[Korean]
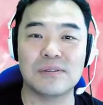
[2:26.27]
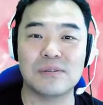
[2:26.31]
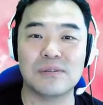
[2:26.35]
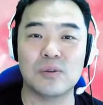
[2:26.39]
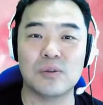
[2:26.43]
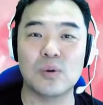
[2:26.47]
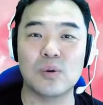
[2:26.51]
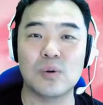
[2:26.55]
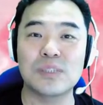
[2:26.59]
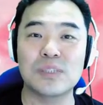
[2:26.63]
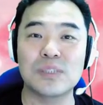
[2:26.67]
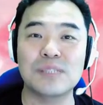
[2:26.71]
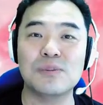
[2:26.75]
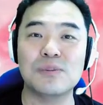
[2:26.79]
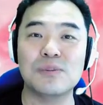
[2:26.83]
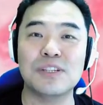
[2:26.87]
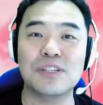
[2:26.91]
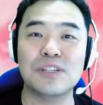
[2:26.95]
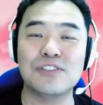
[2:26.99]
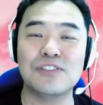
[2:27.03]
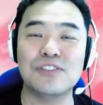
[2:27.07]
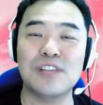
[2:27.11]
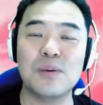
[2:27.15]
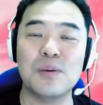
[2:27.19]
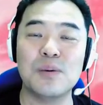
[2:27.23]
동식물을
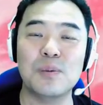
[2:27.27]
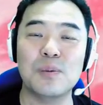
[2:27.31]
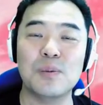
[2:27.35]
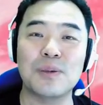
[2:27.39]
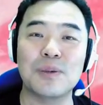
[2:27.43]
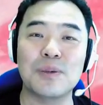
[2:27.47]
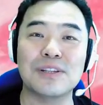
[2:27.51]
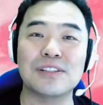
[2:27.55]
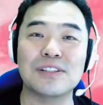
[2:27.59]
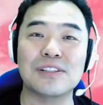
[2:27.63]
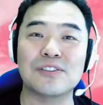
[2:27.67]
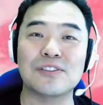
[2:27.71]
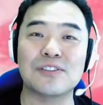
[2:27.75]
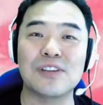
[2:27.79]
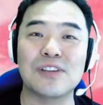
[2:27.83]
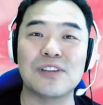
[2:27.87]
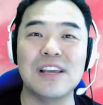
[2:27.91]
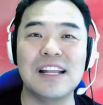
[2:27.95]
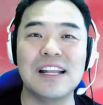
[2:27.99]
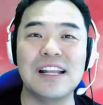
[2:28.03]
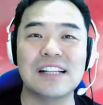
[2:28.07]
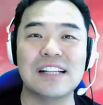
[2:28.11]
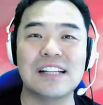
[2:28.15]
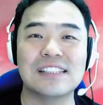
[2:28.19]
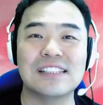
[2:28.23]
키우다 보면은
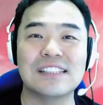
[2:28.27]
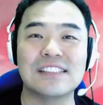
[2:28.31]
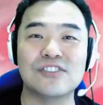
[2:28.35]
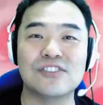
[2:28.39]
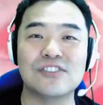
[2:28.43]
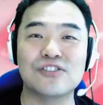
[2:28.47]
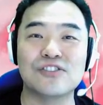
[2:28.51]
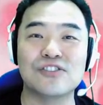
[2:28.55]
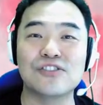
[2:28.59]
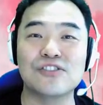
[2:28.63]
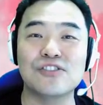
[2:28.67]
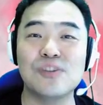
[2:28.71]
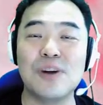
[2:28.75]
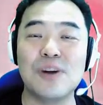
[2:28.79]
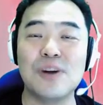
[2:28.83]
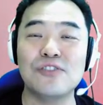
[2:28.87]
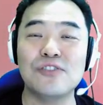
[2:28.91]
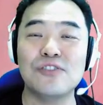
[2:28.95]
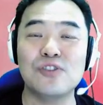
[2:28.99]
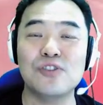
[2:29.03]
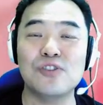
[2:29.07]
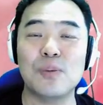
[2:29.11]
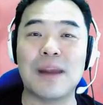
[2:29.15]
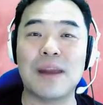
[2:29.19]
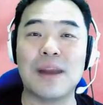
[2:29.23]
그 죽을
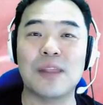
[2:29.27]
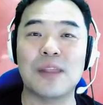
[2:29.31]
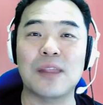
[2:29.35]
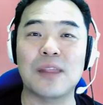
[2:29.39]
확률도 많이